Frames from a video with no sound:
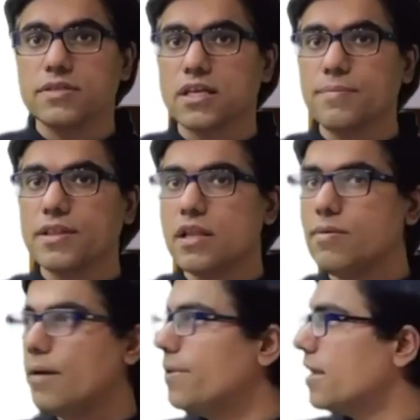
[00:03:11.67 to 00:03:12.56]
इसका
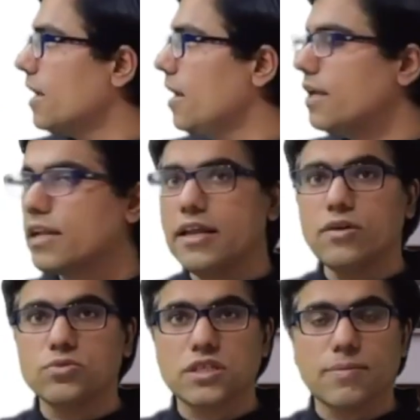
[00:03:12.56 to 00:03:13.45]
मतलब हमें क्या लिखना
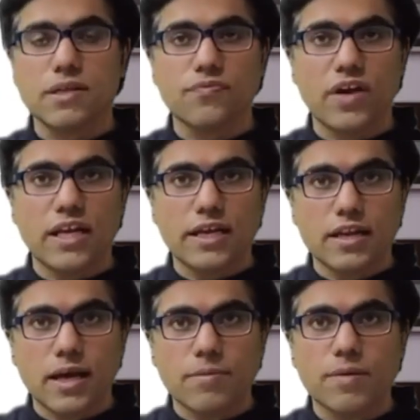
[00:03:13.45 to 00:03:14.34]
है उसके बाद फाइल के
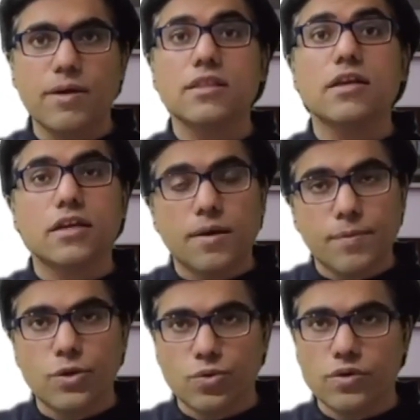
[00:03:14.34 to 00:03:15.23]
नाम के बाद
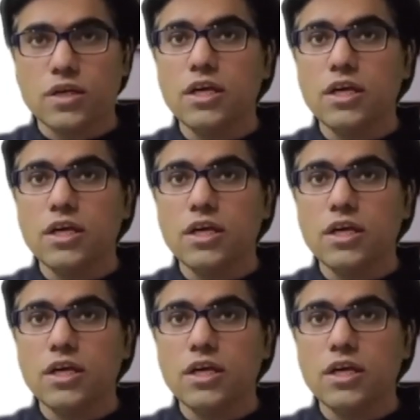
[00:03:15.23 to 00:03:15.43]
डब्ल्यू